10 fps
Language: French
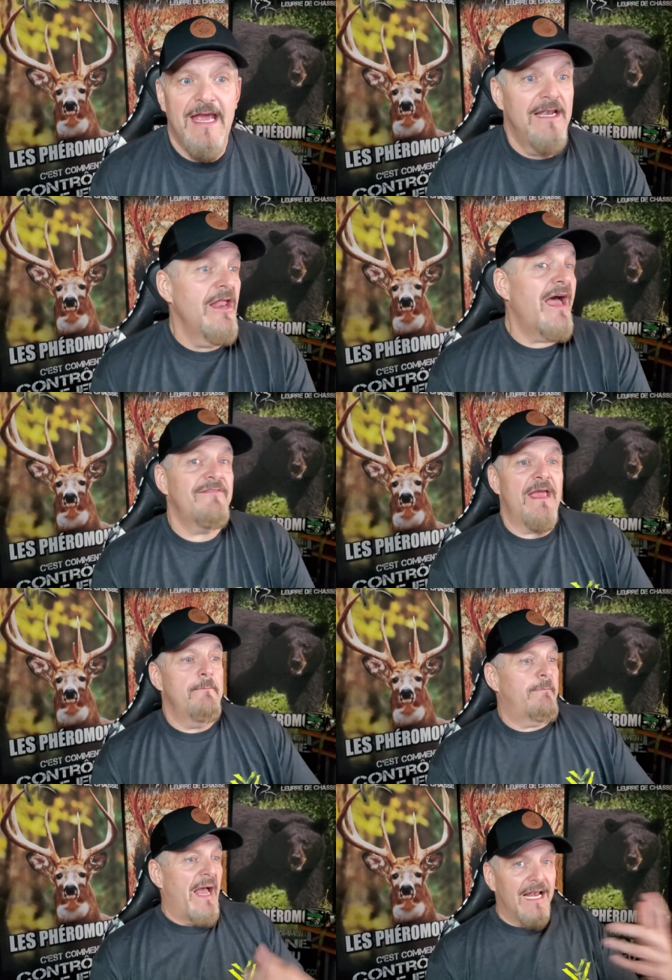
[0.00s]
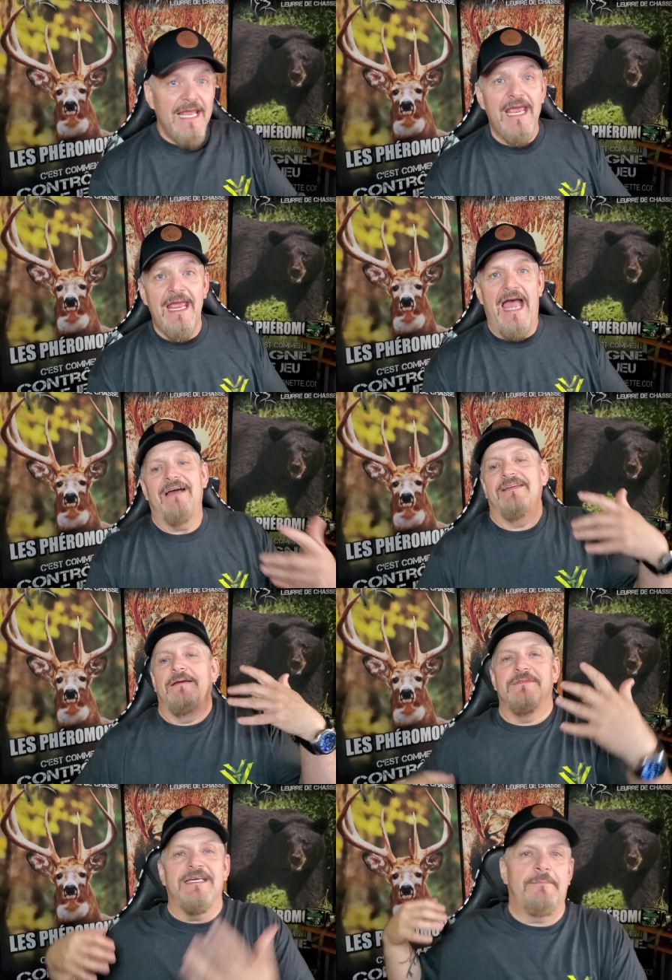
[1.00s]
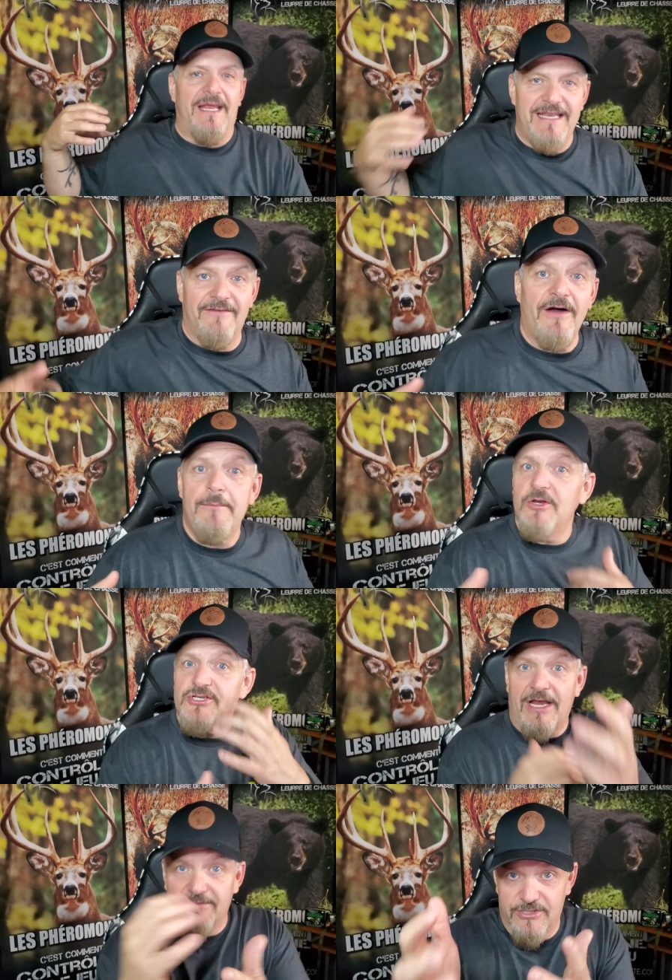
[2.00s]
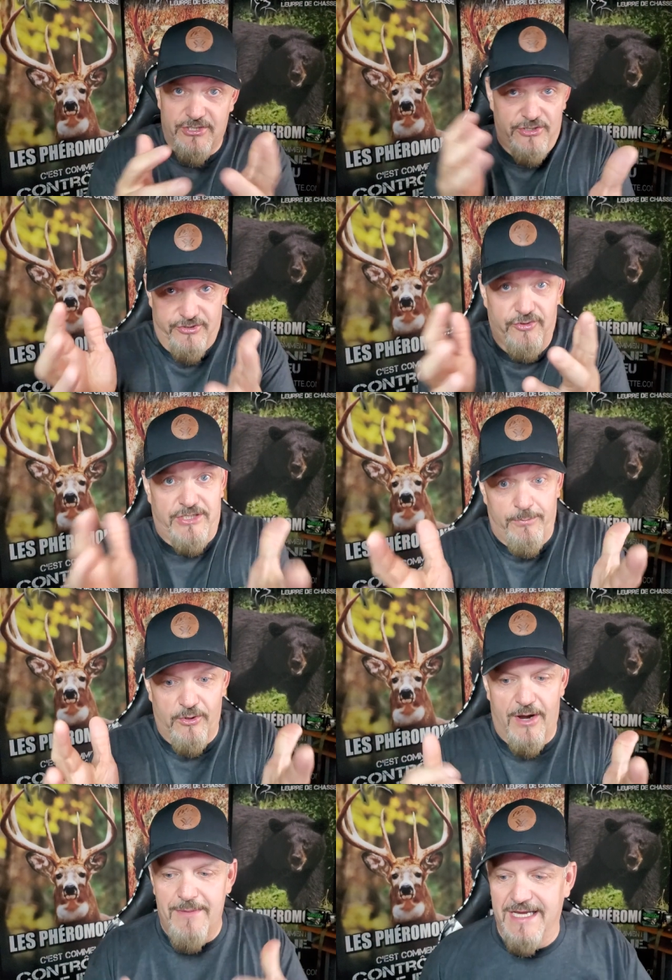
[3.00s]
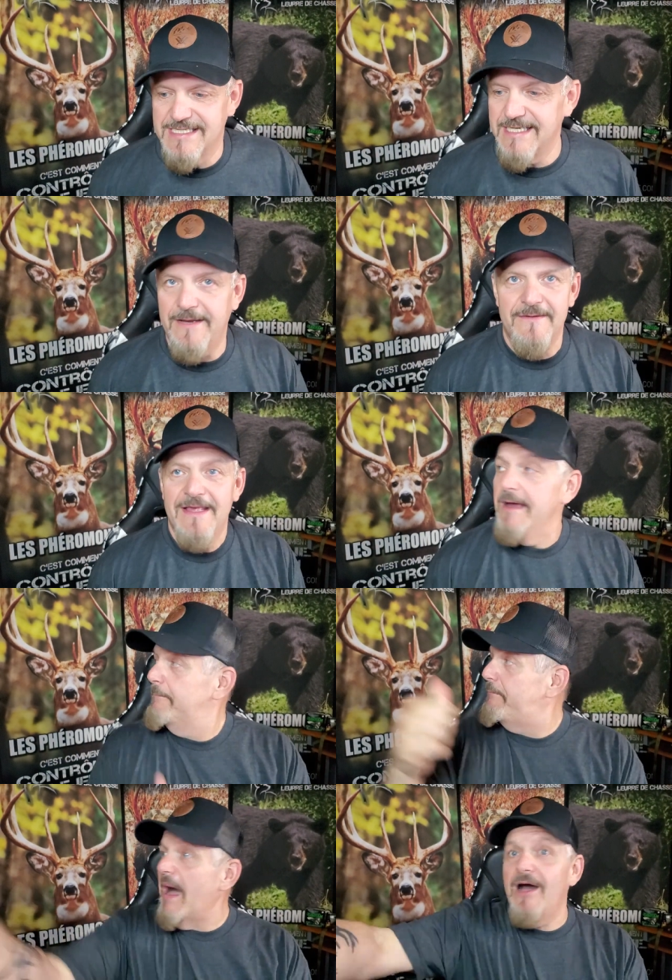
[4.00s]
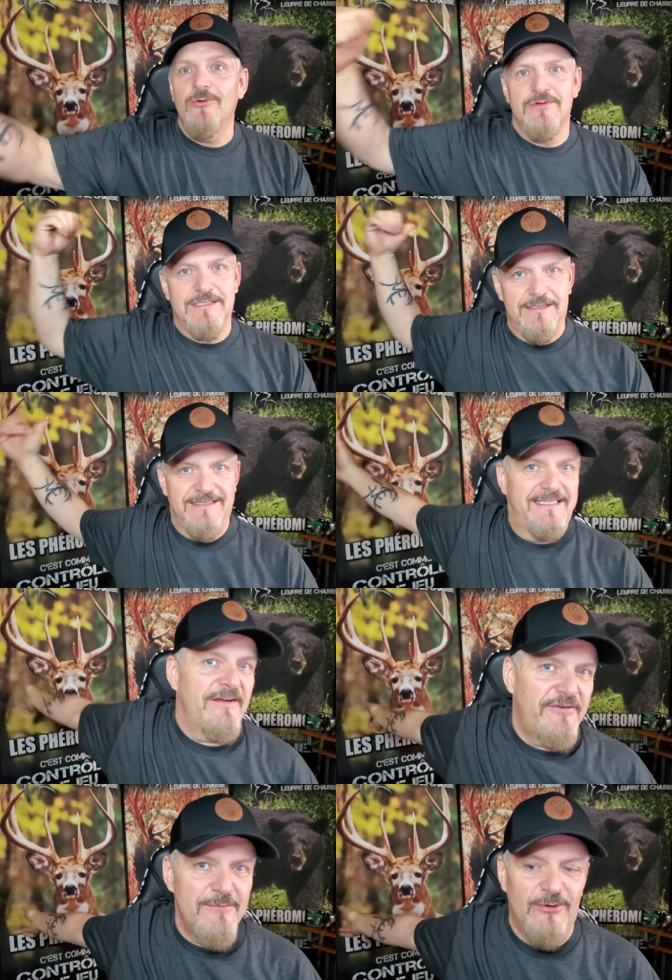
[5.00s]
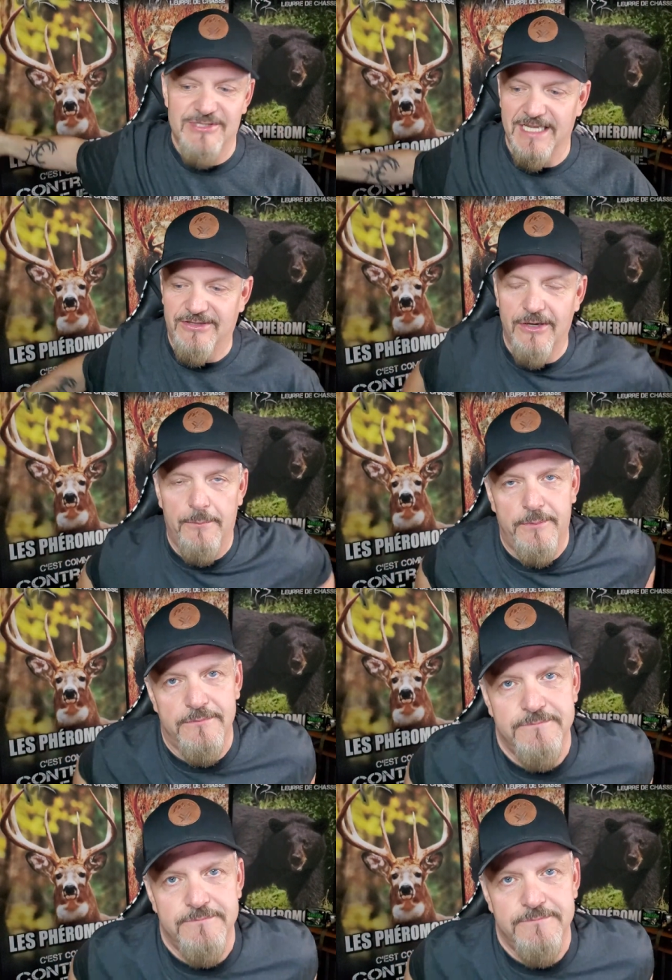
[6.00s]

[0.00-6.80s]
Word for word: Là, elle vient me parler, elle vient me dire plein d'affaires, puis là, j'étais pour commencer. Pause! Défais mon setup.